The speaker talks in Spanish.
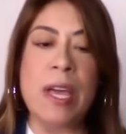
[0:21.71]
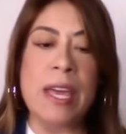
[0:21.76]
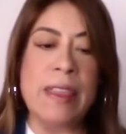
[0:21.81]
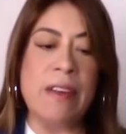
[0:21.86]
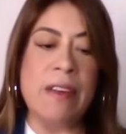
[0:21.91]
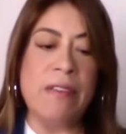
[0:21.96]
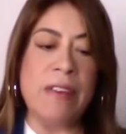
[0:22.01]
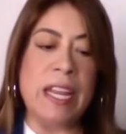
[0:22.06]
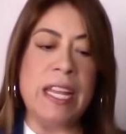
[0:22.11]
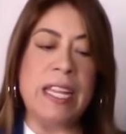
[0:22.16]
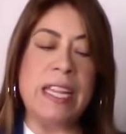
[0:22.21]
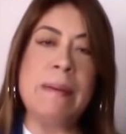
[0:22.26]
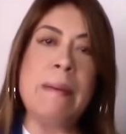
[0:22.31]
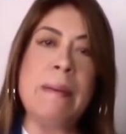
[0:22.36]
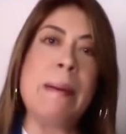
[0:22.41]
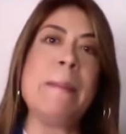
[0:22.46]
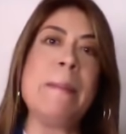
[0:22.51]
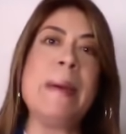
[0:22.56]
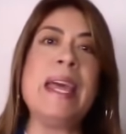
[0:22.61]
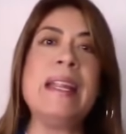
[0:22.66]
y
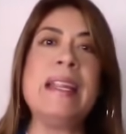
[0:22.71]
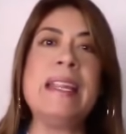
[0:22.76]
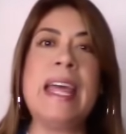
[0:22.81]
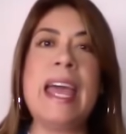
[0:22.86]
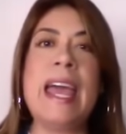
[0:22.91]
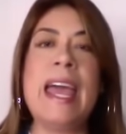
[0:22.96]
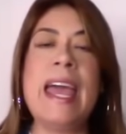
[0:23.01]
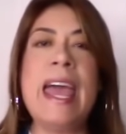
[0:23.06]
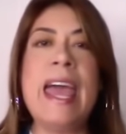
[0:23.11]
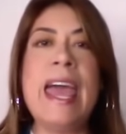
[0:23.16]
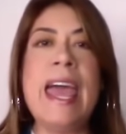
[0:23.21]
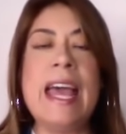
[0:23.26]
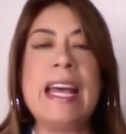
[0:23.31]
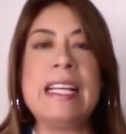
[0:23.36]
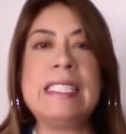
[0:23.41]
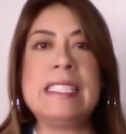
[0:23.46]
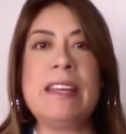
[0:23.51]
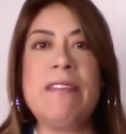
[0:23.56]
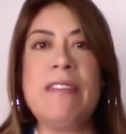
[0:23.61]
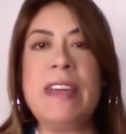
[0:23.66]
definitivamente
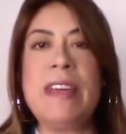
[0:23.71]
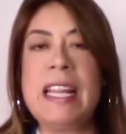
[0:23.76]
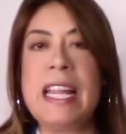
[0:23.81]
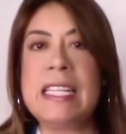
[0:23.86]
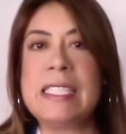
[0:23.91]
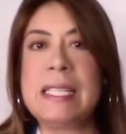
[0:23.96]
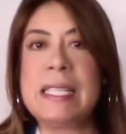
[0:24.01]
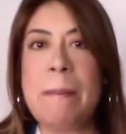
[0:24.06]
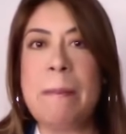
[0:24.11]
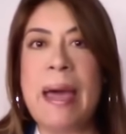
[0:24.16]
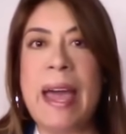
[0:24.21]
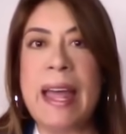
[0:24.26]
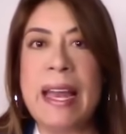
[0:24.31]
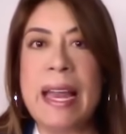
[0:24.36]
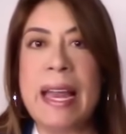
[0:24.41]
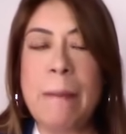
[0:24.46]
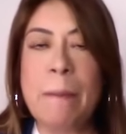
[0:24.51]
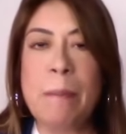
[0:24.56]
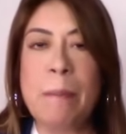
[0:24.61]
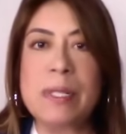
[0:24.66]
este fin de semana,